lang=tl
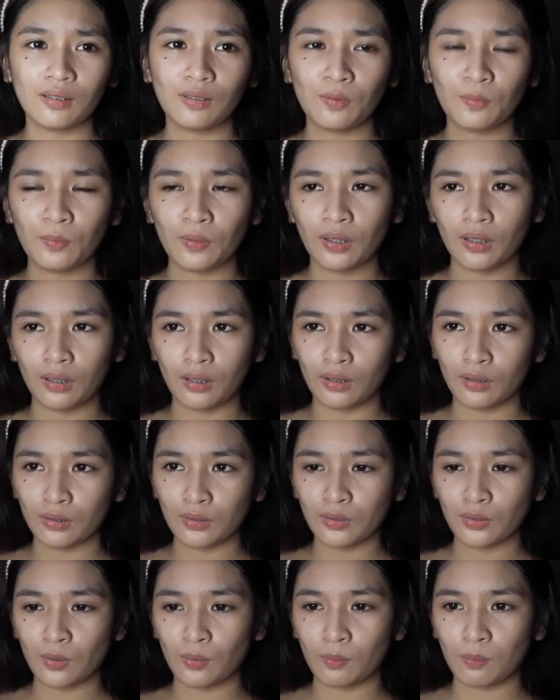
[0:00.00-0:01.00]
Ang
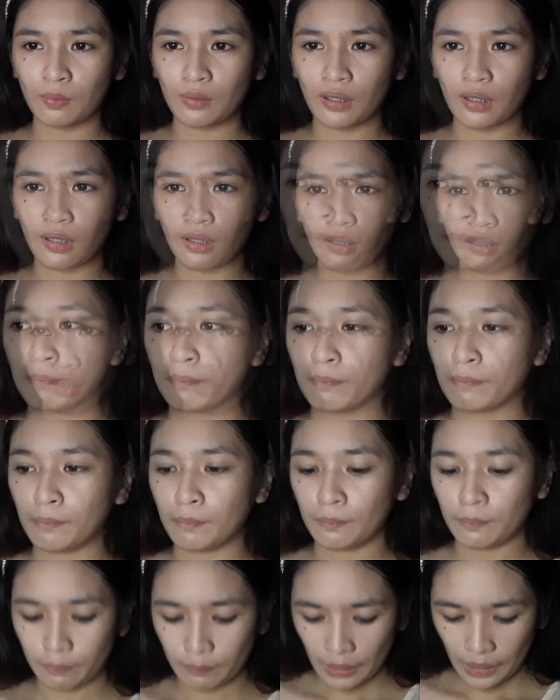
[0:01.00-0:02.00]
liwanag sobra.
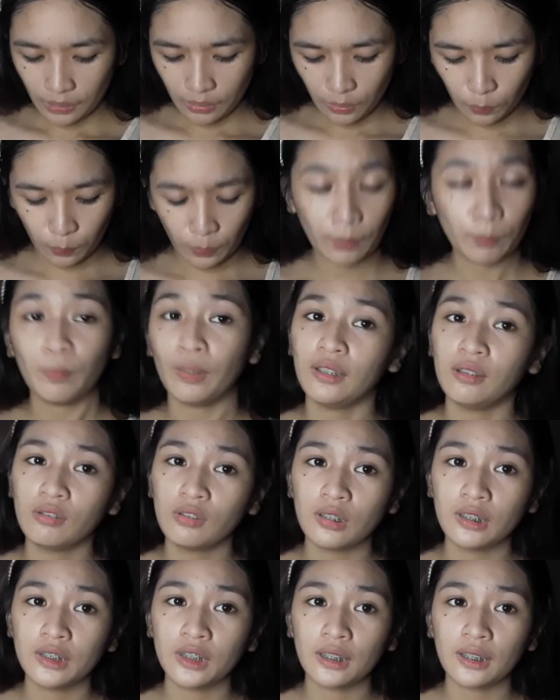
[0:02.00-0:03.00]
By the way, pwede
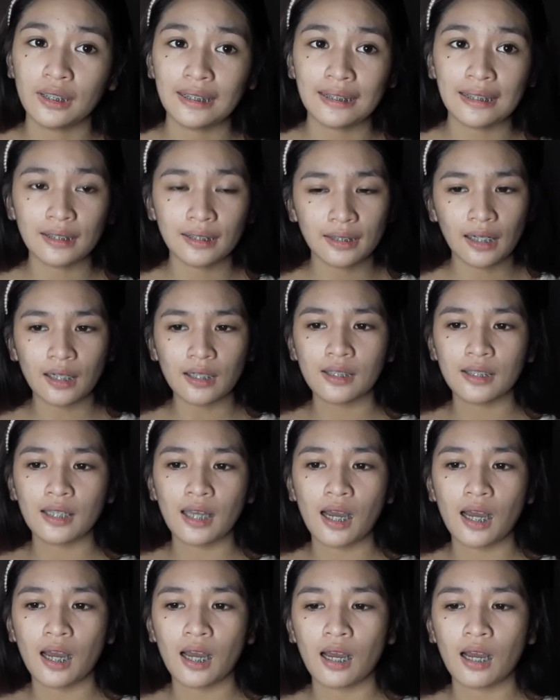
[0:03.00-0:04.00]
nyo rin siyang isaksak
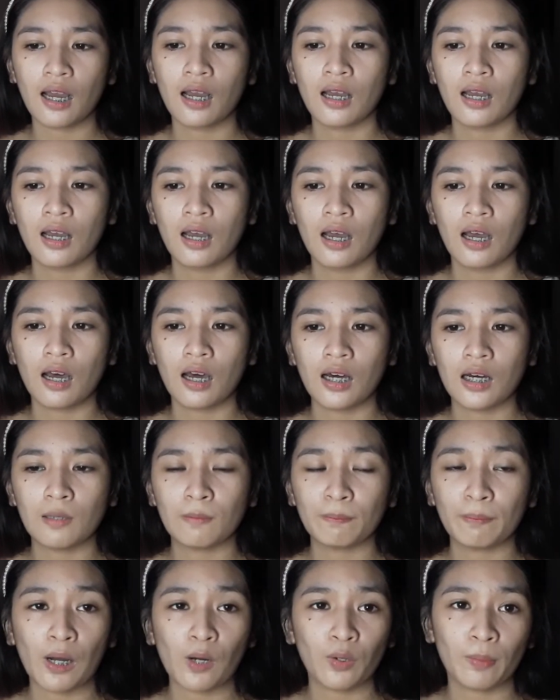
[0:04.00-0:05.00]
sa
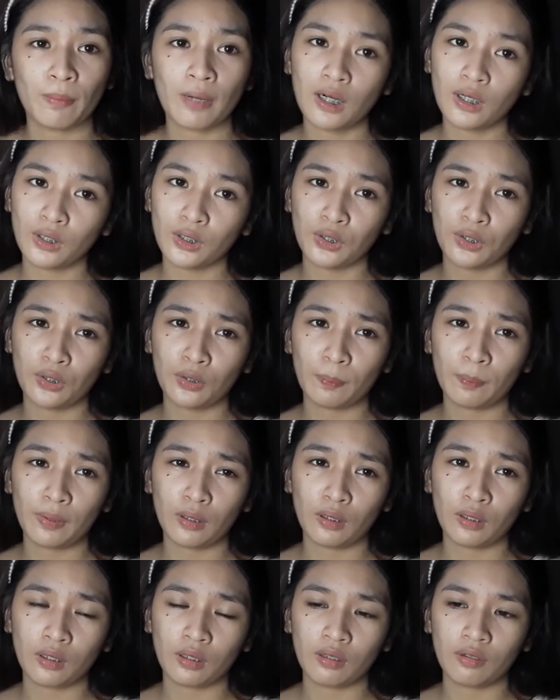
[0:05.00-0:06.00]
um, power bank nyo
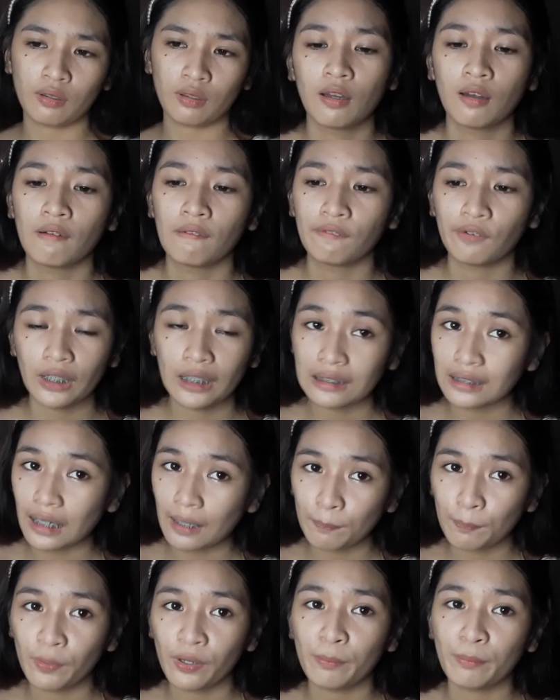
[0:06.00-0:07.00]
pag, for
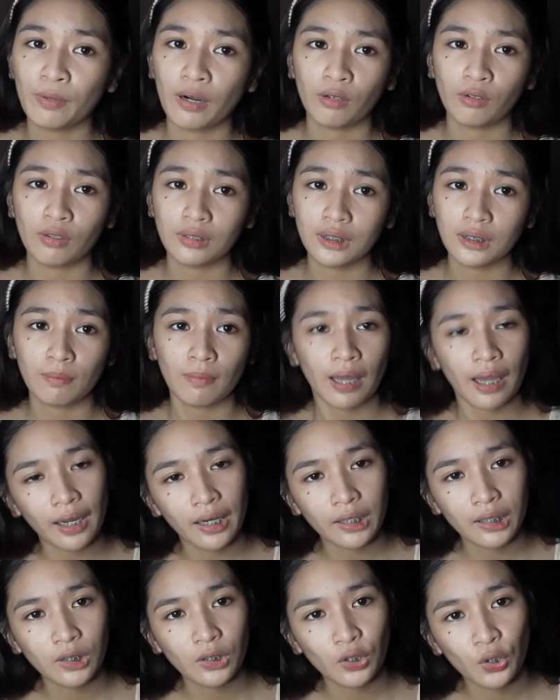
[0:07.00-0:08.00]
example, brownout sa
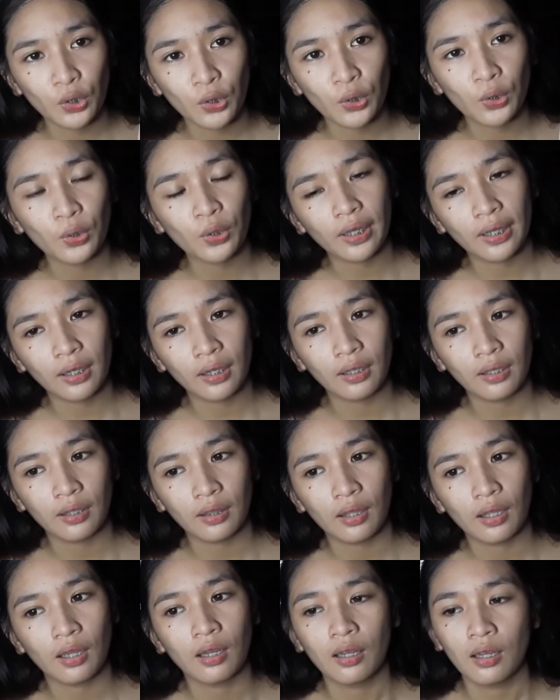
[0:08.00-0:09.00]
bahay ninyo
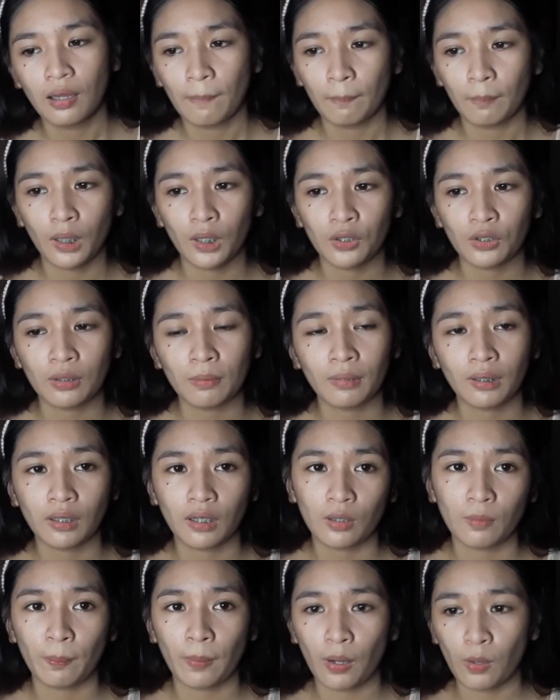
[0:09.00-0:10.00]
and meron
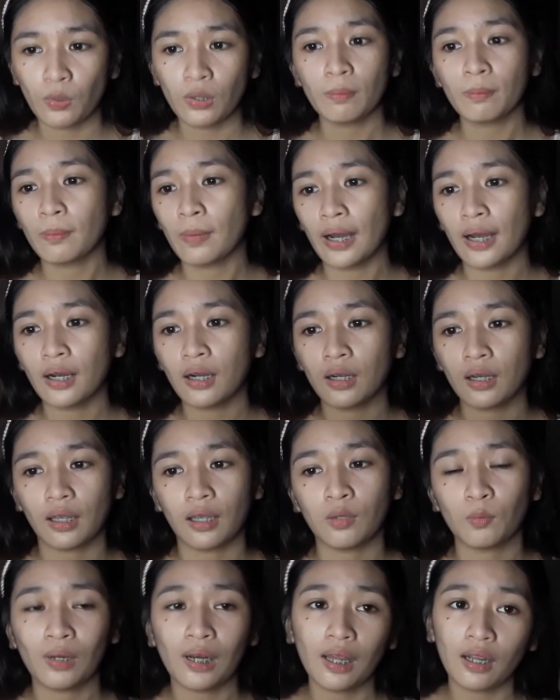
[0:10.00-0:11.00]
naman kayong power bank
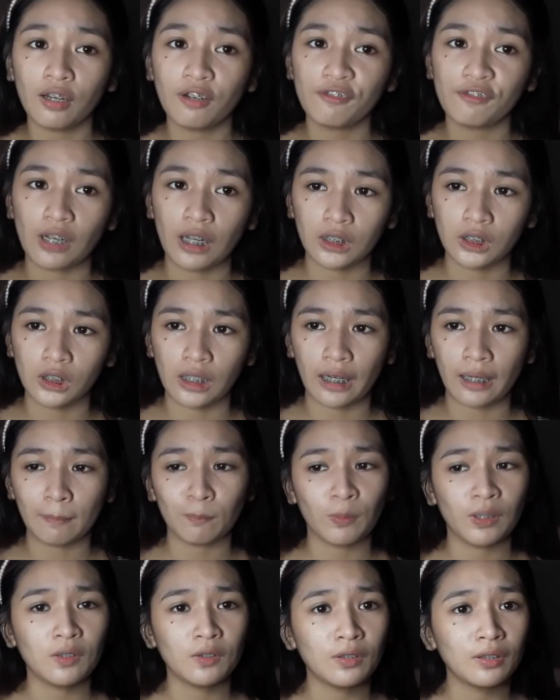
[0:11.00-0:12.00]
and wala kayong
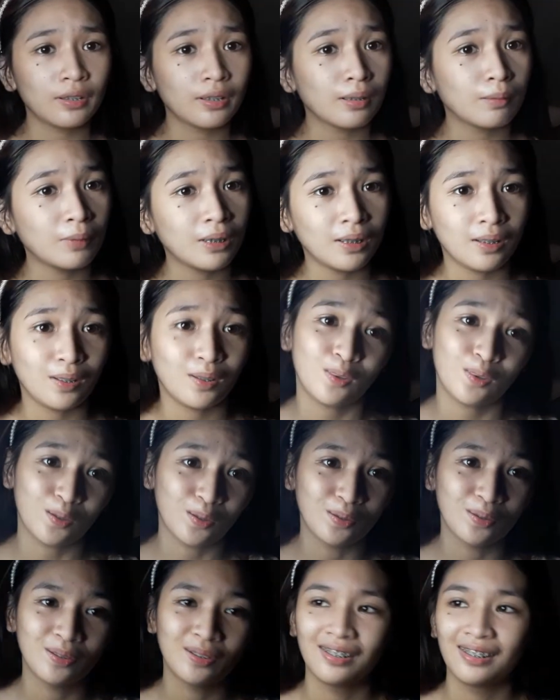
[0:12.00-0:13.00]
flashlight, pwede nyo gamitin
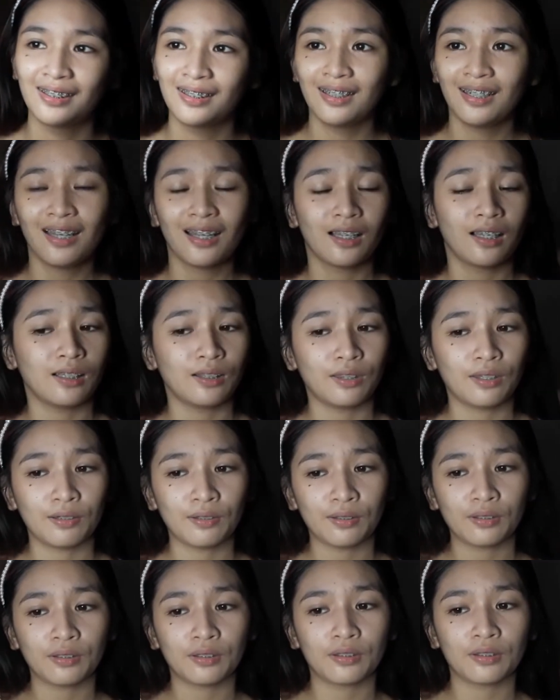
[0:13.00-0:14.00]
to.
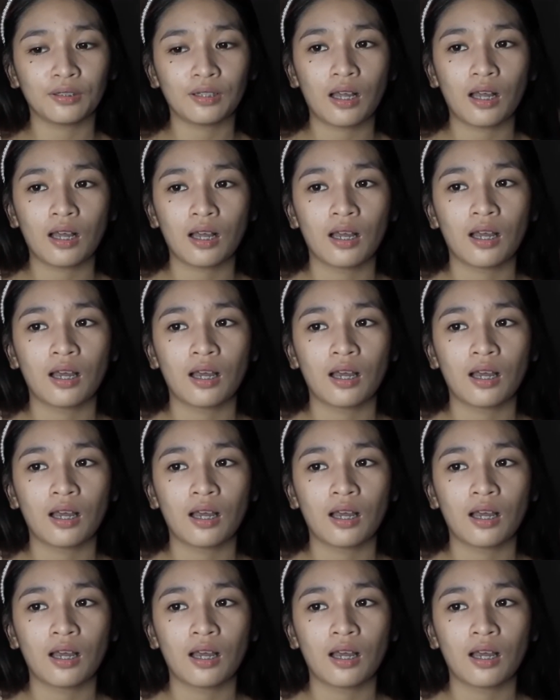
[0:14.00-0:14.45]
Itong